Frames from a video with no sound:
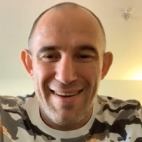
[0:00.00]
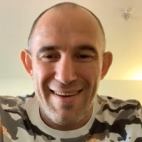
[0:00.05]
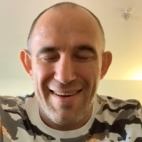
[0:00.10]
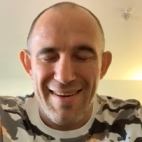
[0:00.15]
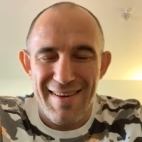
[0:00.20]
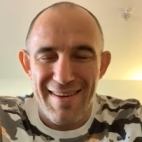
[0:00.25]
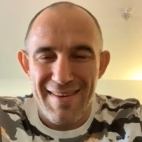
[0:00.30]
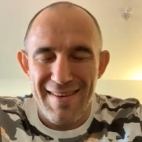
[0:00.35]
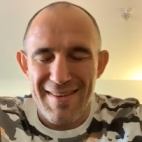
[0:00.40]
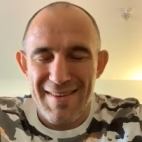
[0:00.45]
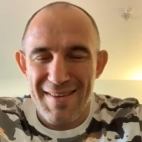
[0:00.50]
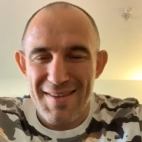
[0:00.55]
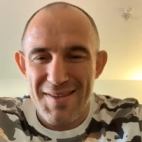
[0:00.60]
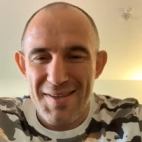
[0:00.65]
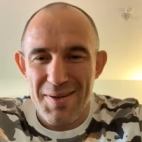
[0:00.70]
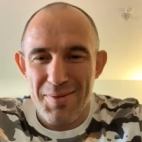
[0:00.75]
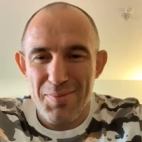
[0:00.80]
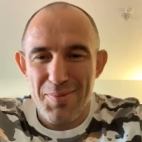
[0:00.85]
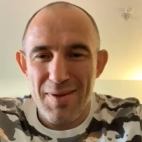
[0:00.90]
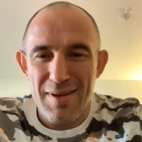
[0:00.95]
А, на
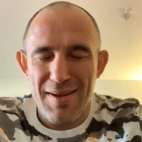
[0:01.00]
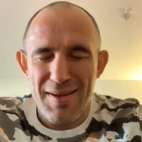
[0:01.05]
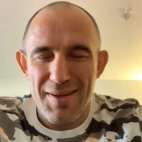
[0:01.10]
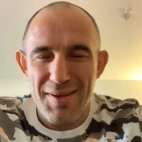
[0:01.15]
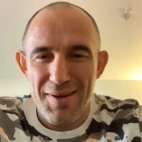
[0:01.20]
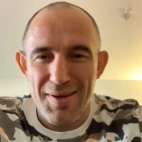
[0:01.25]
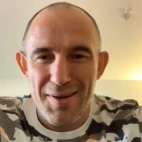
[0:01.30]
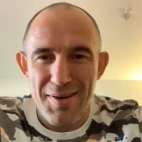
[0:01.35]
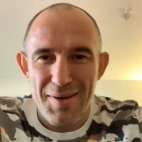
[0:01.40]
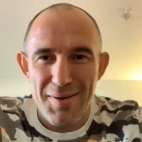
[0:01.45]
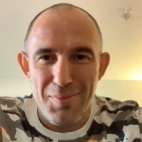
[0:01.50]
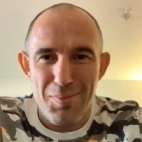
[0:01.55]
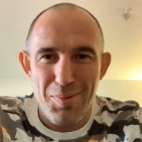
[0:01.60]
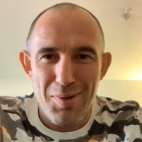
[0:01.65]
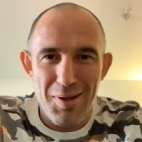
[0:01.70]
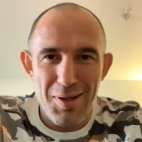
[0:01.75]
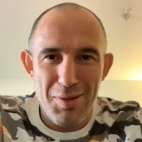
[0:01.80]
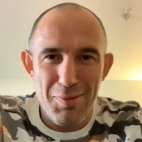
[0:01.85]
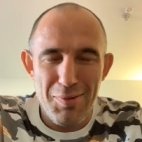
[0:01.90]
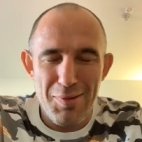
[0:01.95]
самом деле я
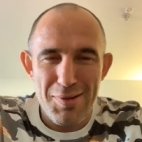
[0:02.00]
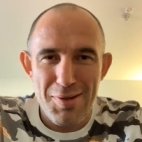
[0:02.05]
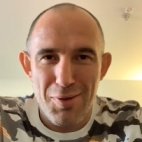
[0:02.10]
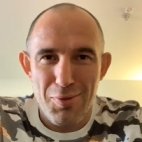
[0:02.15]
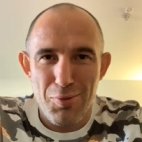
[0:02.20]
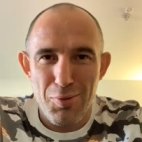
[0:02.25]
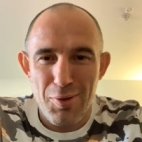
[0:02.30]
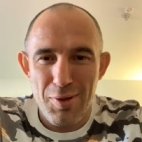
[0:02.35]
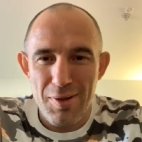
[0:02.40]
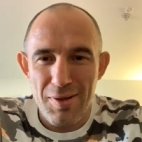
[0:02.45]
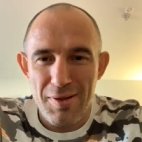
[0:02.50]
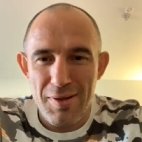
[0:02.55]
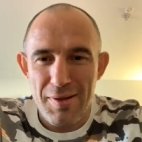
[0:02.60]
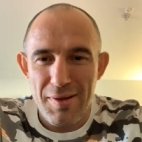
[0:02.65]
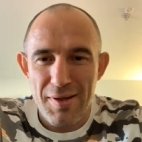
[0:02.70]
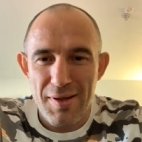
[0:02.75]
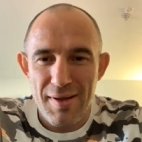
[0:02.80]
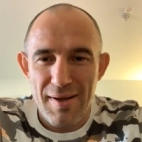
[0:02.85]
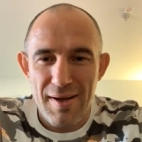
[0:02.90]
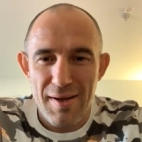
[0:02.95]
баловался, курил,
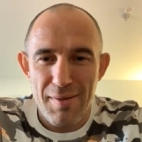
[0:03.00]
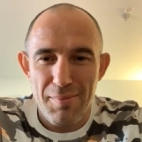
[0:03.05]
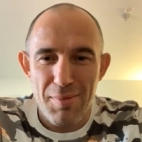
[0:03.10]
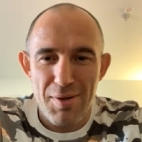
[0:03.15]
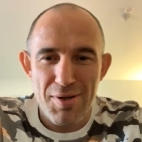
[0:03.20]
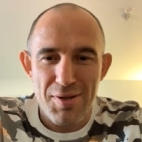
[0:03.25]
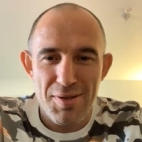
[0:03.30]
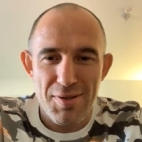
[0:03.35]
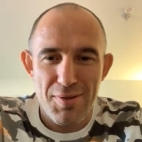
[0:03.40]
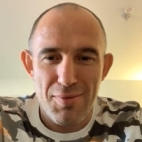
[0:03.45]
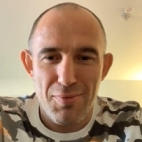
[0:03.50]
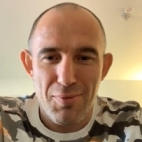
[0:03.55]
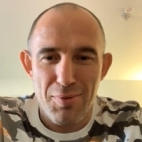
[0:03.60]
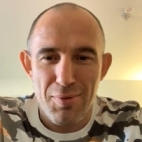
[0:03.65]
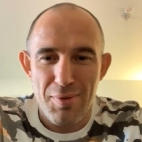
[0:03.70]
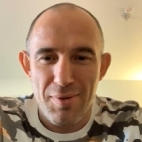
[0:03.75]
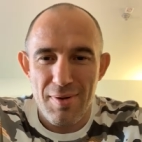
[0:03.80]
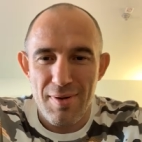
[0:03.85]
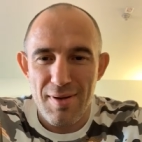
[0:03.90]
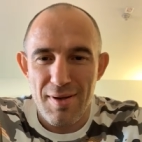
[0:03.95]
наверное, как
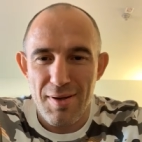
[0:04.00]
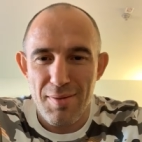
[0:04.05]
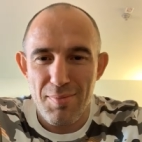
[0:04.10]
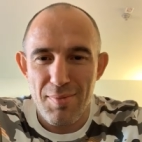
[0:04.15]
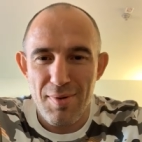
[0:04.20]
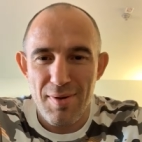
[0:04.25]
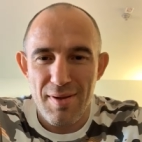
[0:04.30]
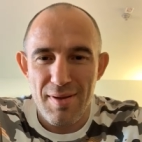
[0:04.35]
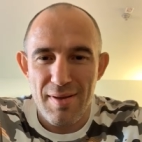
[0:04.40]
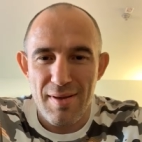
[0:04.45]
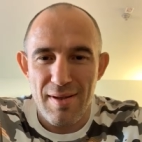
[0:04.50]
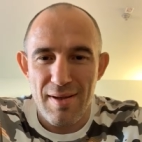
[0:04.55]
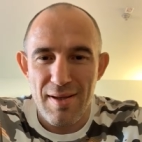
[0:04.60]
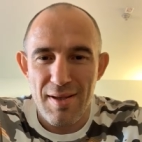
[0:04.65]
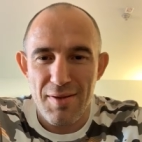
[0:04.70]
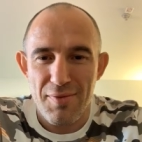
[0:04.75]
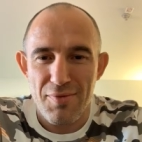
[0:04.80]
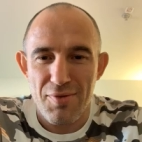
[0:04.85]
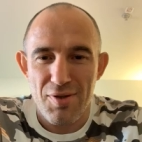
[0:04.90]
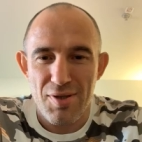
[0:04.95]
большинство ребят
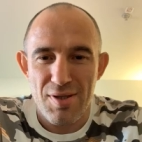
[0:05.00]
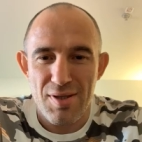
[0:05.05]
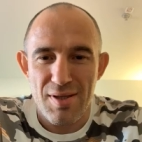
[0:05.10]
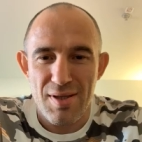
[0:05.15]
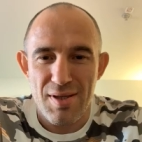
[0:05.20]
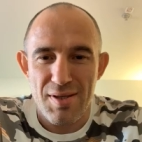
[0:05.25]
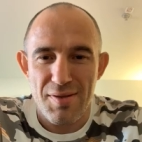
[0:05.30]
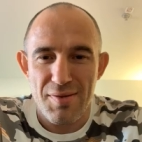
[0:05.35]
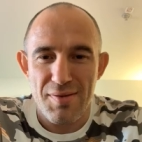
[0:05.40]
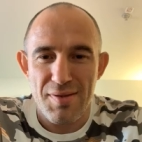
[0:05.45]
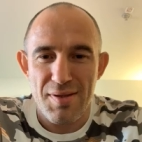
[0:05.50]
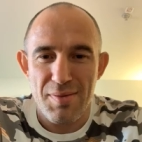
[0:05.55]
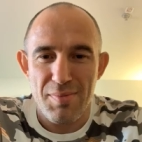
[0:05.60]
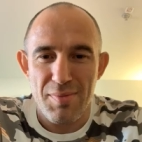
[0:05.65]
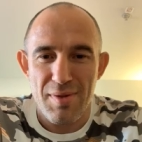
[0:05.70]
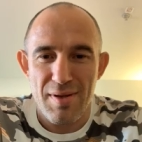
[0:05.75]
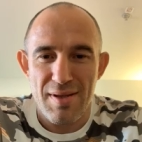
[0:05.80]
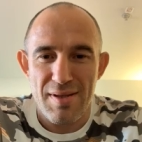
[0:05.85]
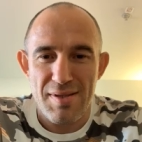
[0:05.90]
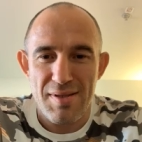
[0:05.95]
лет в
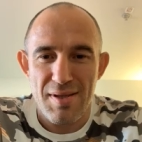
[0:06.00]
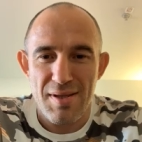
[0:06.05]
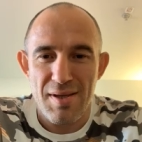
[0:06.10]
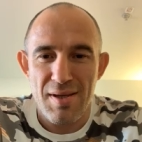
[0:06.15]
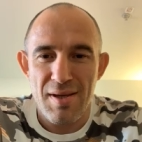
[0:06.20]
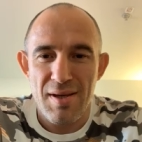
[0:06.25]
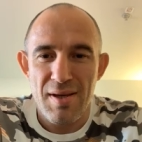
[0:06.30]
16-17.